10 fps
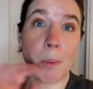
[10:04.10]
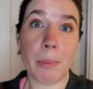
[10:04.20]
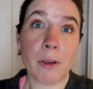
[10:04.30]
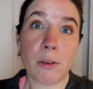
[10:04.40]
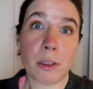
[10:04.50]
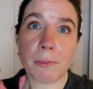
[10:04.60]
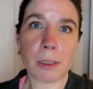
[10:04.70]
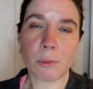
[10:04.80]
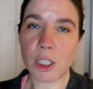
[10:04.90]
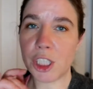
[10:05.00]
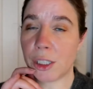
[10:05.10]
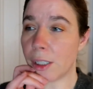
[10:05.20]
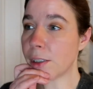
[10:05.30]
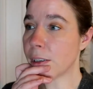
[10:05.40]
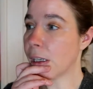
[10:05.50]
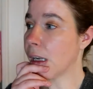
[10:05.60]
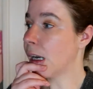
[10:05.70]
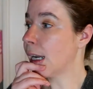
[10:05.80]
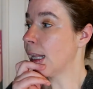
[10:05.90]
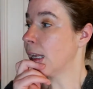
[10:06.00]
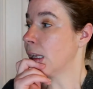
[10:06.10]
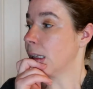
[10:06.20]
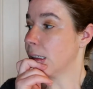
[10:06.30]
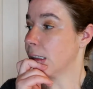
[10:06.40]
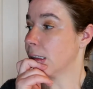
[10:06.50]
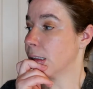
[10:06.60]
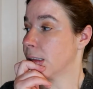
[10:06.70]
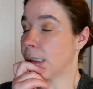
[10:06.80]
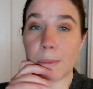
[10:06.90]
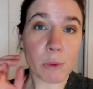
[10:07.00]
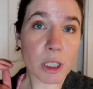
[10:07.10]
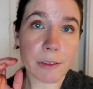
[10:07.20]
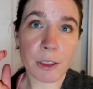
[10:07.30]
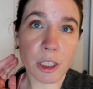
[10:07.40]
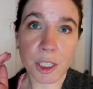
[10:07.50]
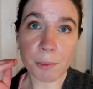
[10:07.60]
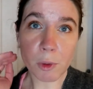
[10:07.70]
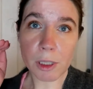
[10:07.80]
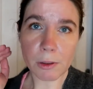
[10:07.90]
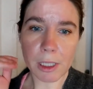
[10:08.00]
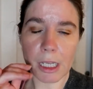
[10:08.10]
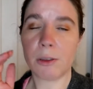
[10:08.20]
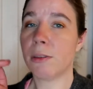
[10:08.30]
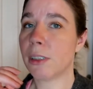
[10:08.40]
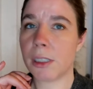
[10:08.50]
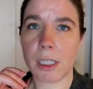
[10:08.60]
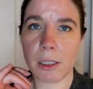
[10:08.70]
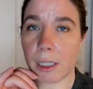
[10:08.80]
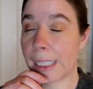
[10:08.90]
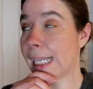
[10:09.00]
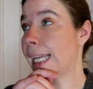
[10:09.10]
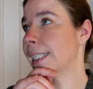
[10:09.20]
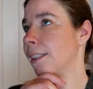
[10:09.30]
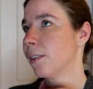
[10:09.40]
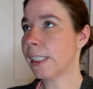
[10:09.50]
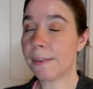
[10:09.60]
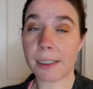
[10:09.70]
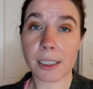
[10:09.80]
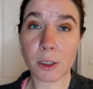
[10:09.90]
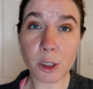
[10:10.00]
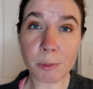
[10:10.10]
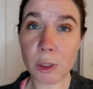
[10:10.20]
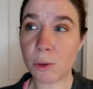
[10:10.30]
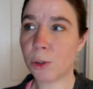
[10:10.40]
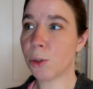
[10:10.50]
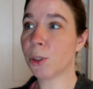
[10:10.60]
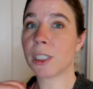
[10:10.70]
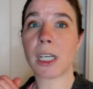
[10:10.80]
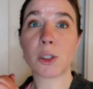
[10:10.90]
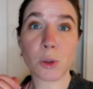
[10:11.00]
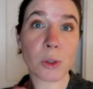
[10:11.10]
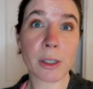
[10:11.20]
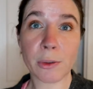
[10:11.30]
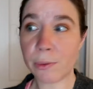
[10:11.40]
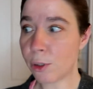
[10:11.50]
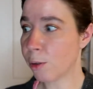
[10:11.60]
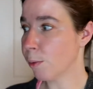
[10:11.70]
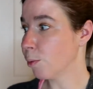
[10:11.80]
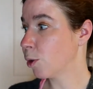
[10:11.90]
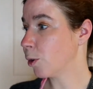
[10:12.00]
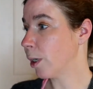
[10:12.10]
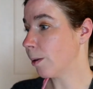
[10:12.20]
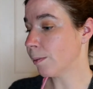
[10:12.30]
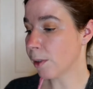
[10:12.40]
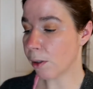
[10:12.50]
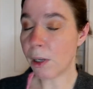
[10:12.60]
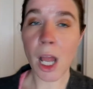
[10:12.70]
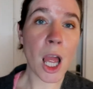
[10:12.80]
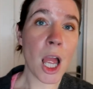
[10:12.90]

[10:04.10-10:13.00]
même pas eu le temps de mettre mon t-shirt. Euh, tellement j'ai monté en cardio, c'était euh, très intensif, c'était 30 minutes de cardio et renforcement musculaire en même temps.